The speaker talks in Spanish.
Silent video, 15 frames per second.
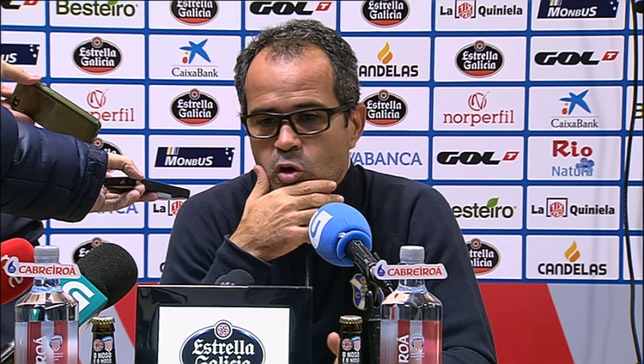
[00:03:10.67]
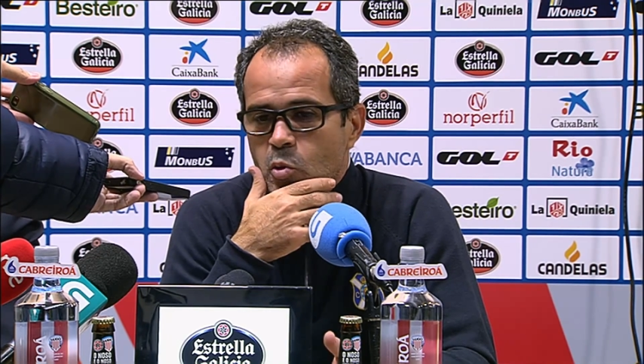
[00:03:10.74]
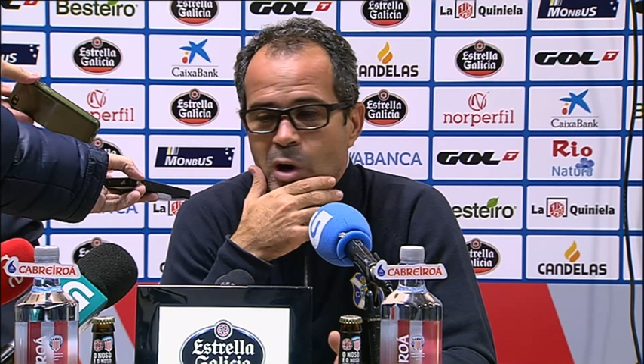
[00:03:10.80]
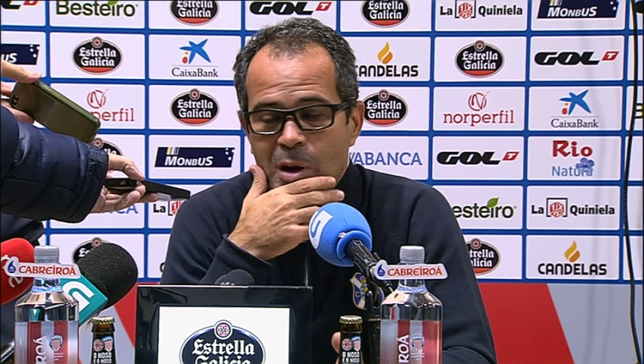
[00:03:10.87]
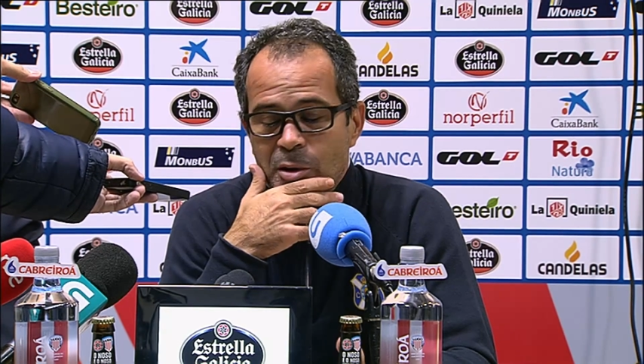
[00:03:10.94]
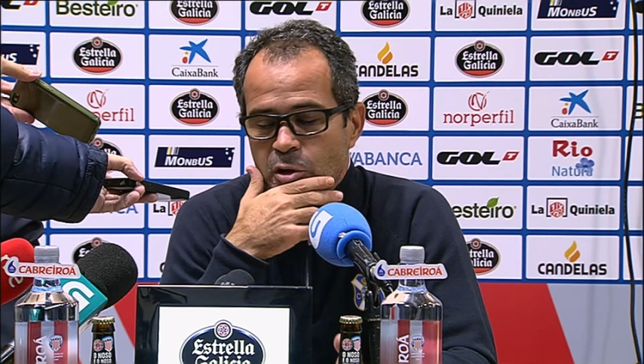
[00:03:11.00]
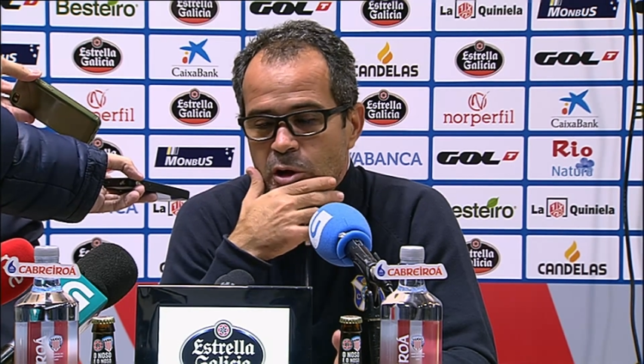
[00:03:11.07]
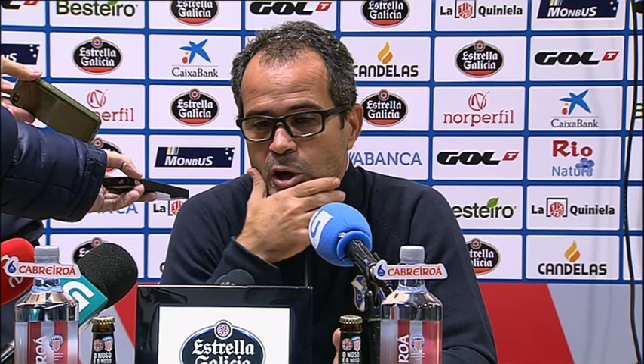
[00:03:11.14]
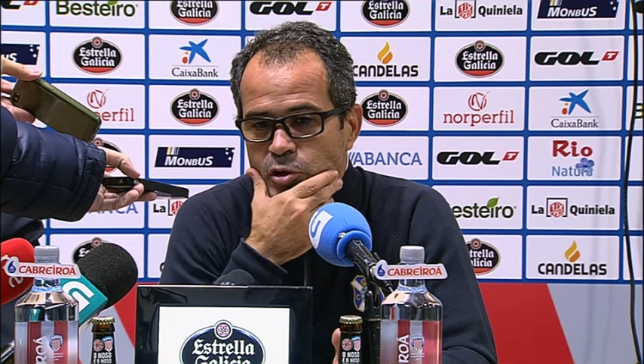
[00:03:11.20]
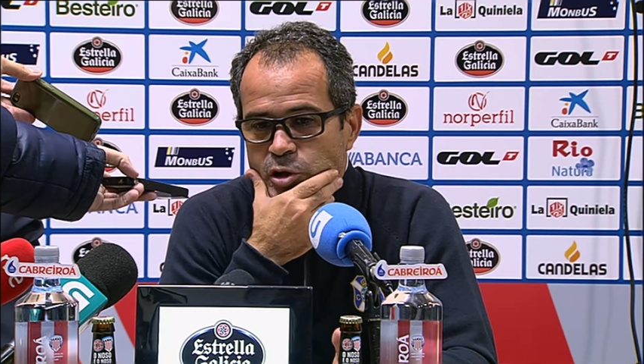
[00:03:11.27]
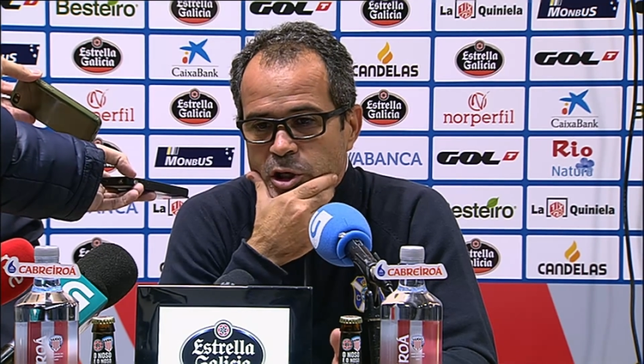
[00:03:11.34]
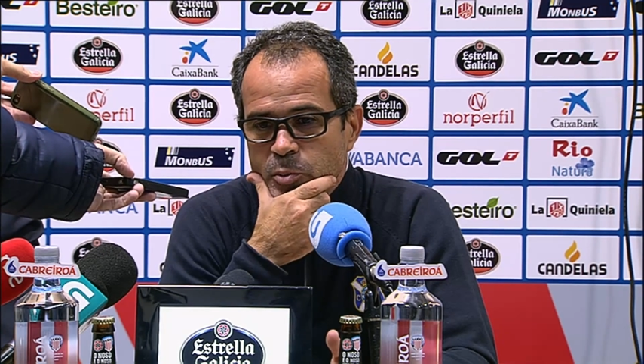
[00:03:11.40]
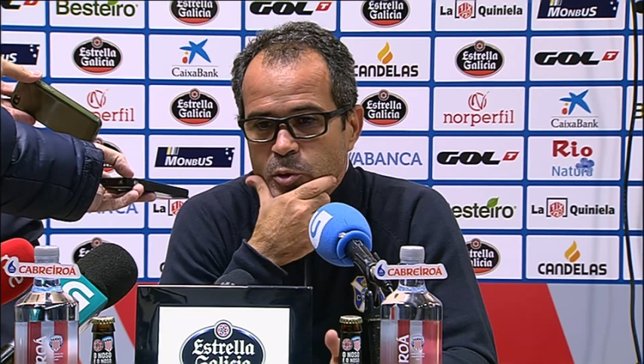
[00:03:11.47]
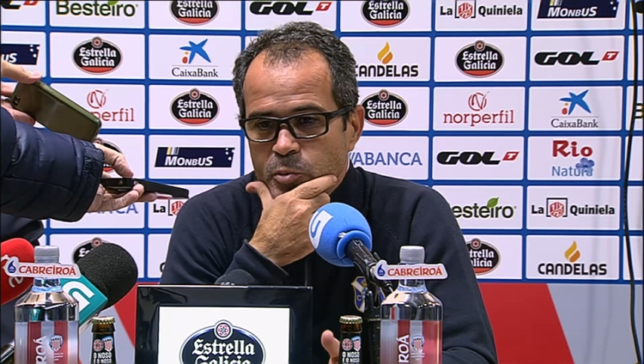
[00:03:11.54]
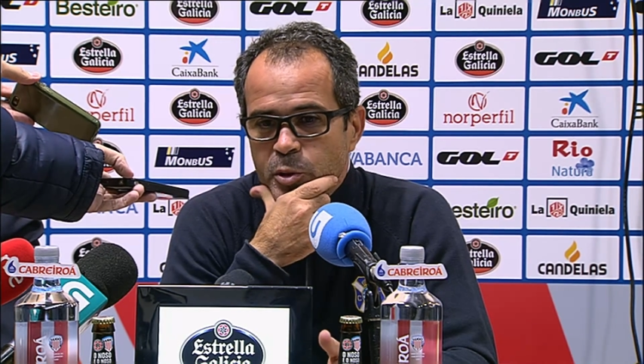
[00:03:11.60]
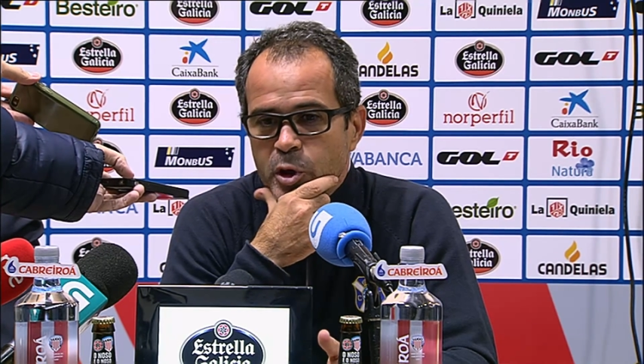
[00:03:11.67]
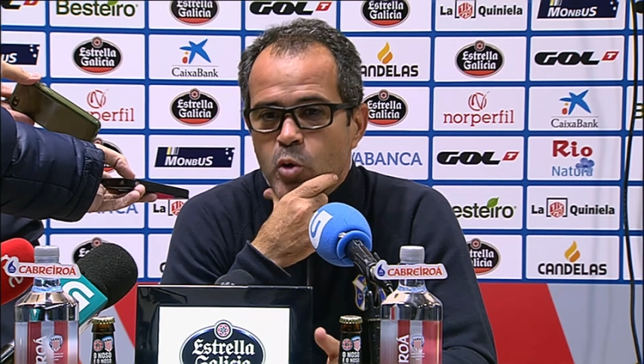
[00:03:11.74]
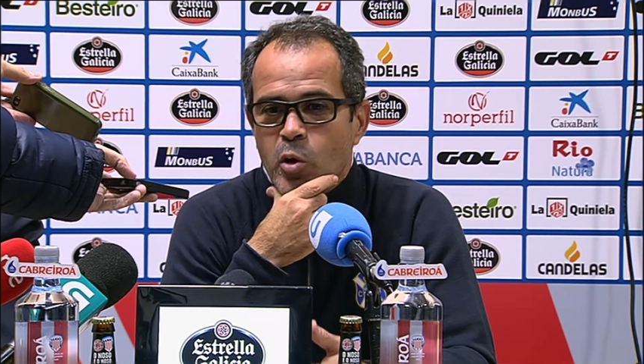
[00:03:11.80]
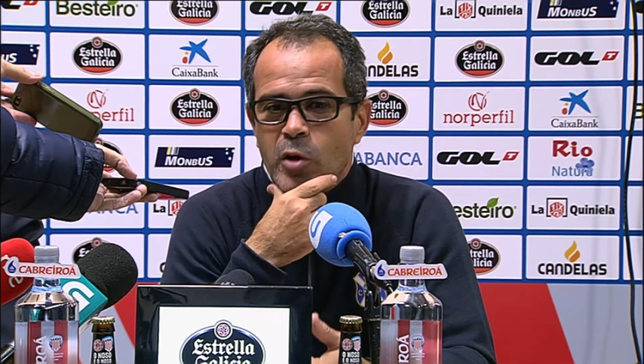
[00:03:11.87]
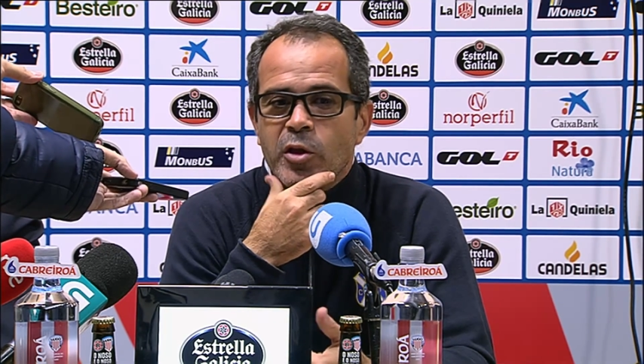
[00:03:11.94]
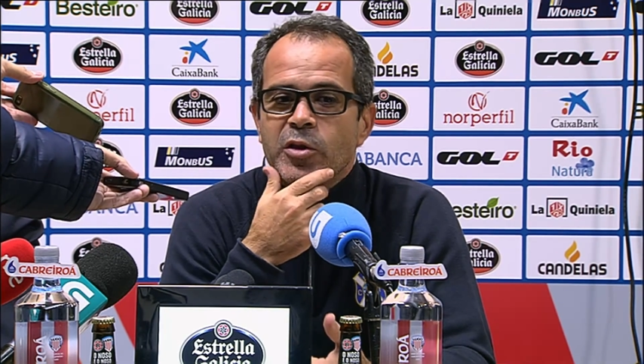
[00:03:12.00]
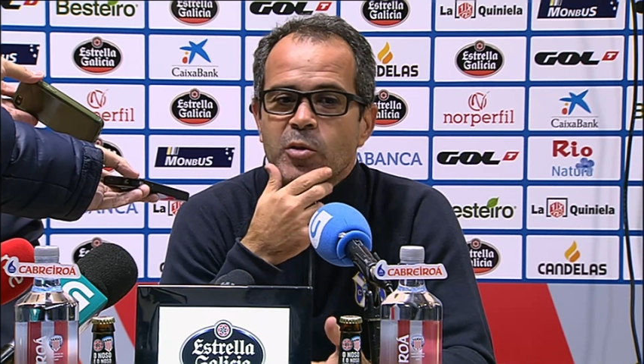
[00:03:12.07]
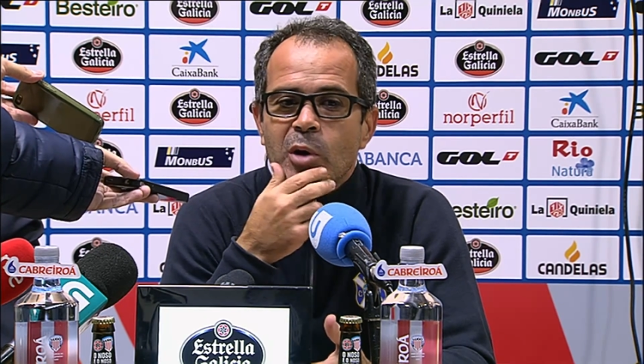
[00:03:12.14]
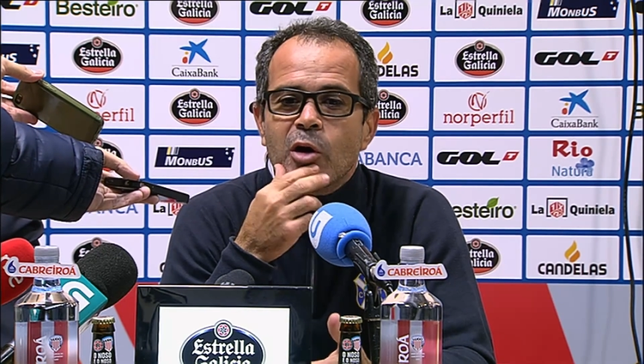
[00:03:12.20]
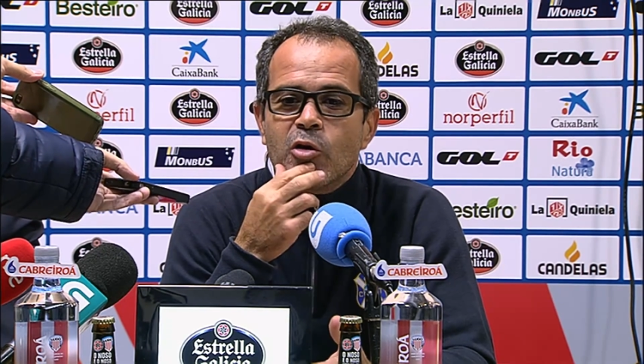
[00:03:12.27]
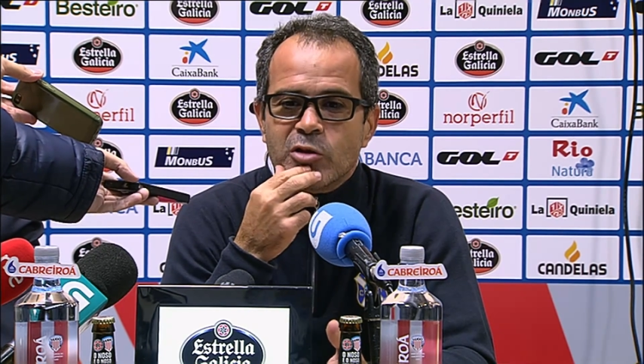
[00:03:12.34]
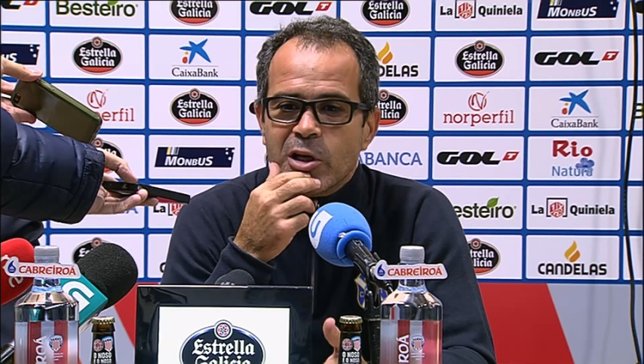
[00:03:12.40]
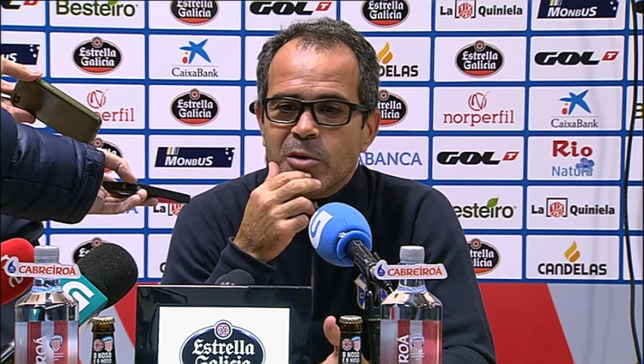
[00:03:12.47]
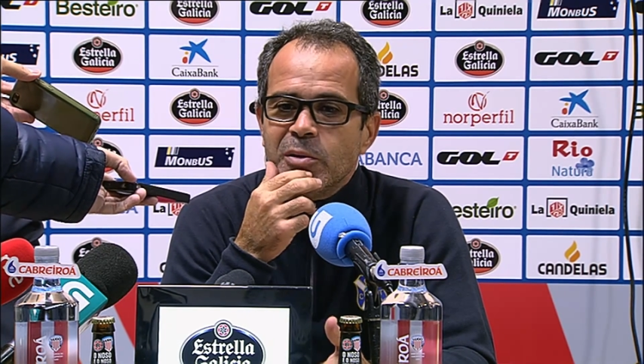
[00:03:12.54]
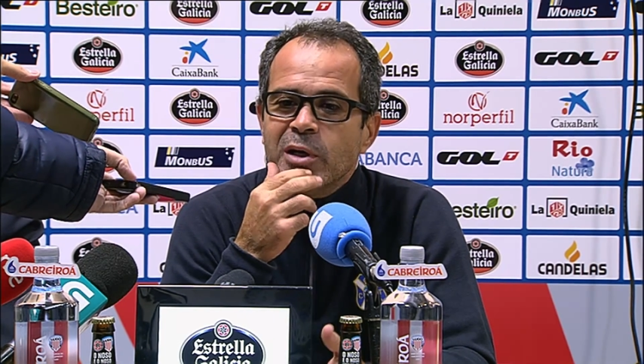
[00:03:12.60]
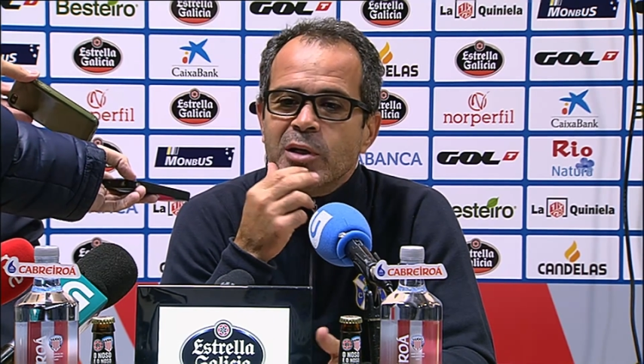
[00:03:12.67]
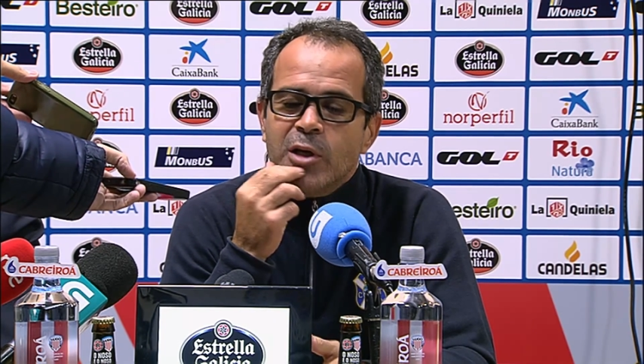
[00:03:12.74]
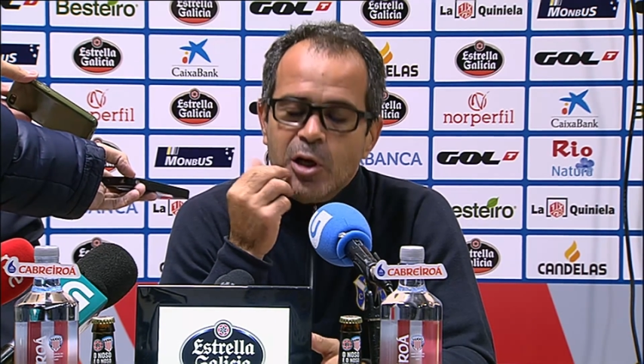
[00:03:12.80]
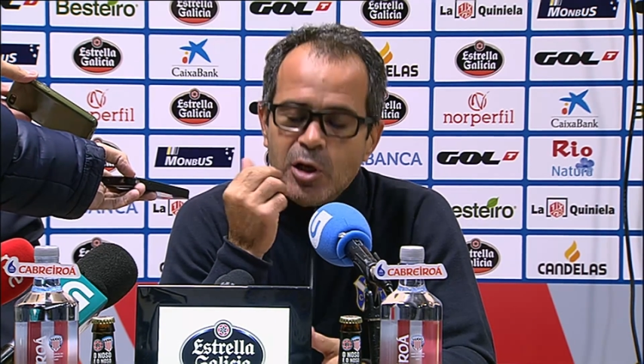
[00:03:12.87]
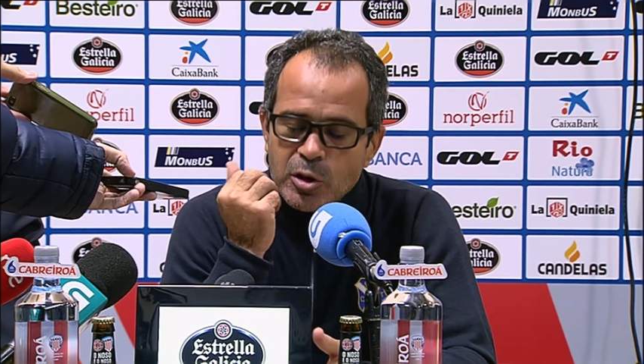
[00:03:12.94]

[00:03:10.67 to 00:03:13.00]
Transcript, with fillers: como la mayoría de los equipos, pero cuando hacemos las cosas bien,